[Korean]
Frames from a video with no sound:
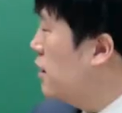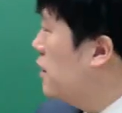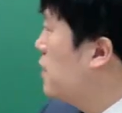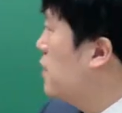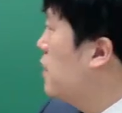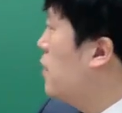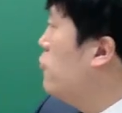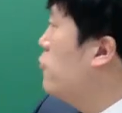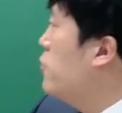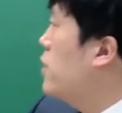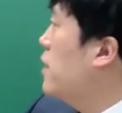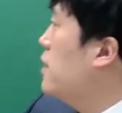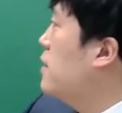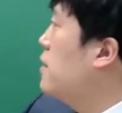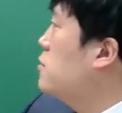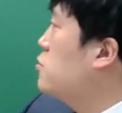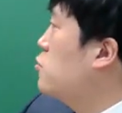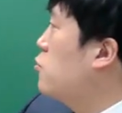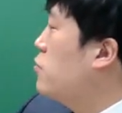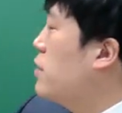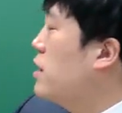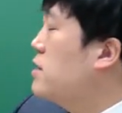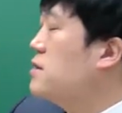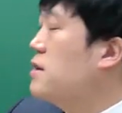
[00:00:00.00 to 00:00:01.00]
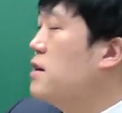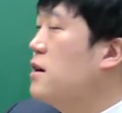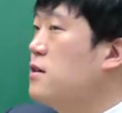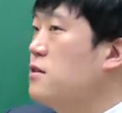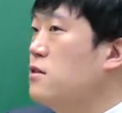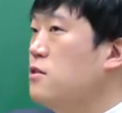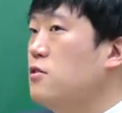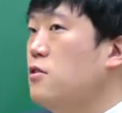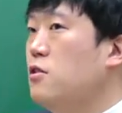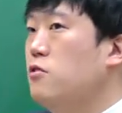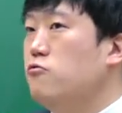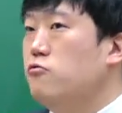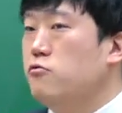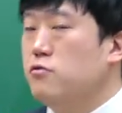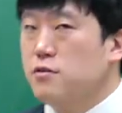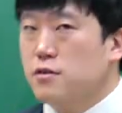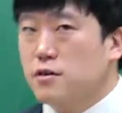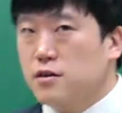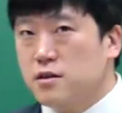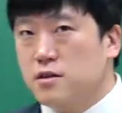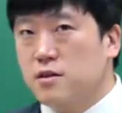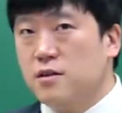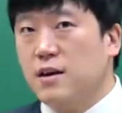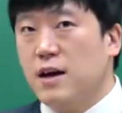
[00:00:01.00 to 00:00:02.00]
위에 있는 종가세 같은
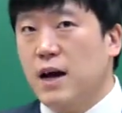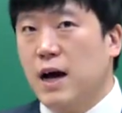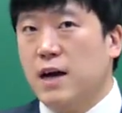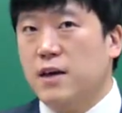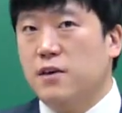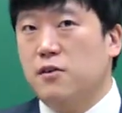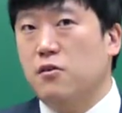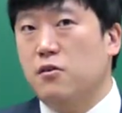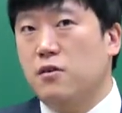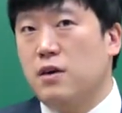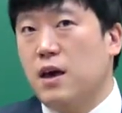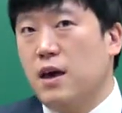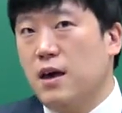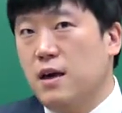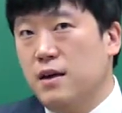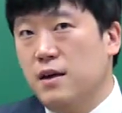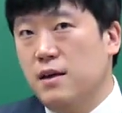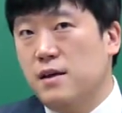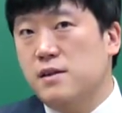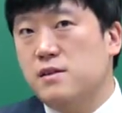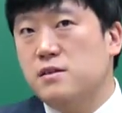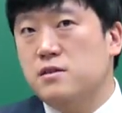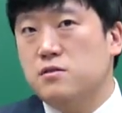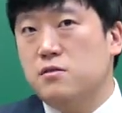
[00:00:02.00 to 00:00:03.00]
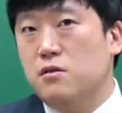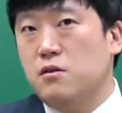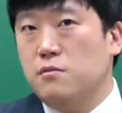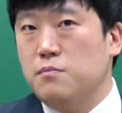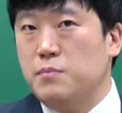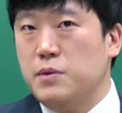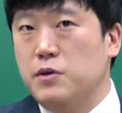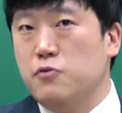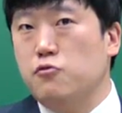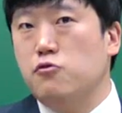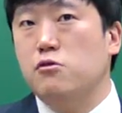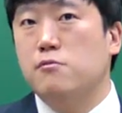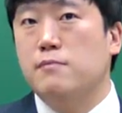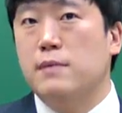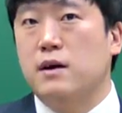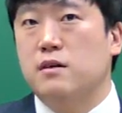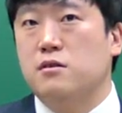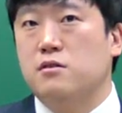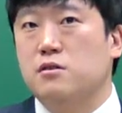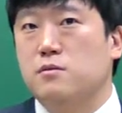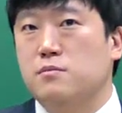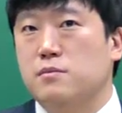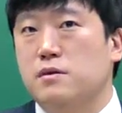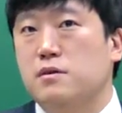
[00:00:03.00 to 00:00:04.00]
경우는 가격의 일정
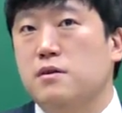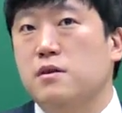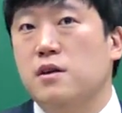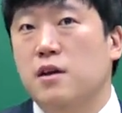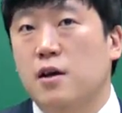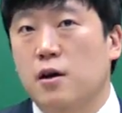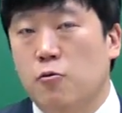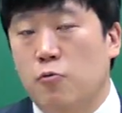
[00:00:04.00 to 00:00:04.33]
비율만큼을